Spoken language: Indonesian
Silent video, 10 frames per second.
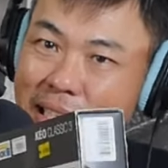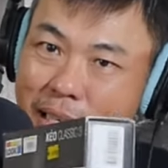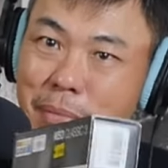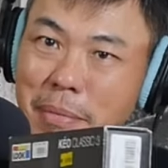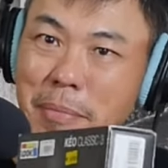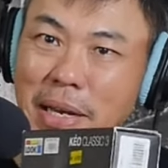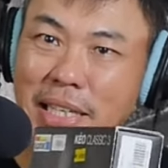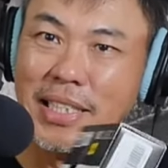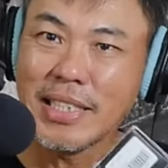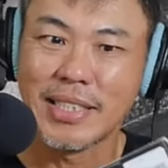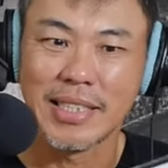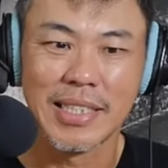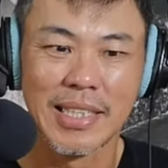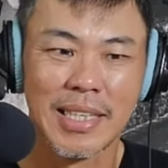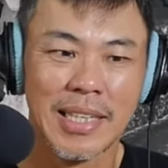Ini memang paling
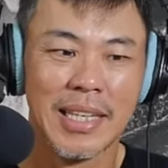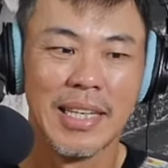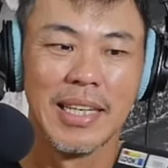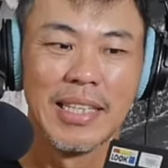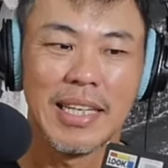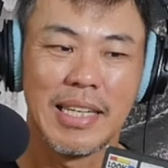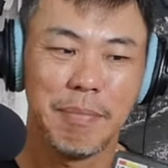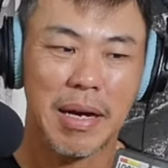easy. Jadi